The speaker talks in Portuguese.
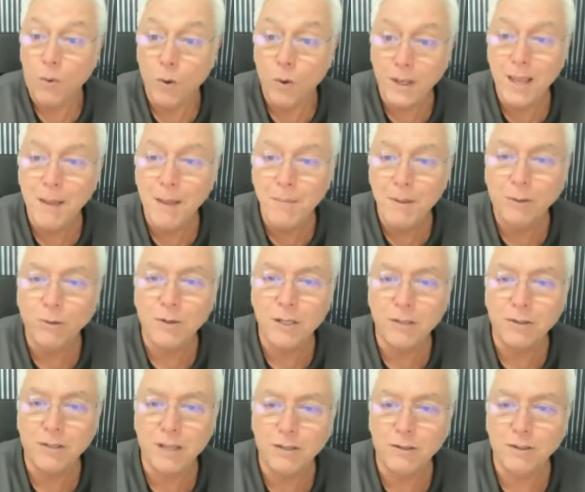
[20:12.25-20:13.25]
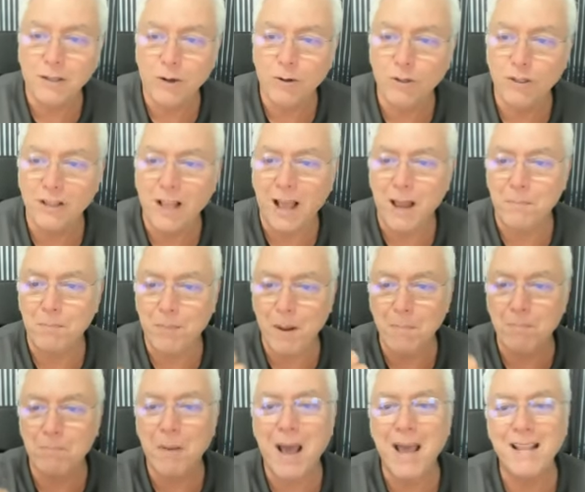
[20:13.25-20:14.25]
O que é a mentoria Sucesso Extraordinário?
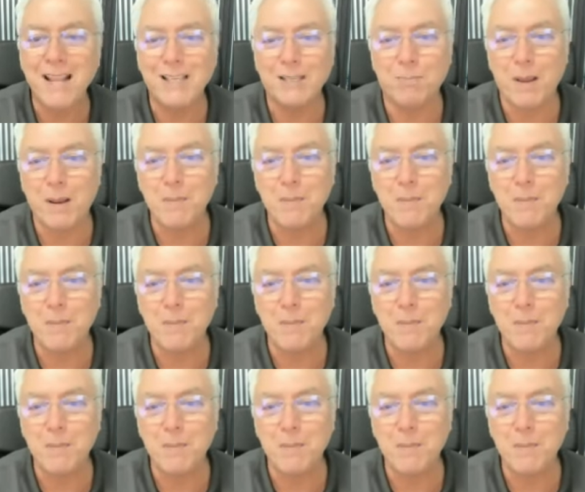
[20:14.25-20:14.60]
Prepare-se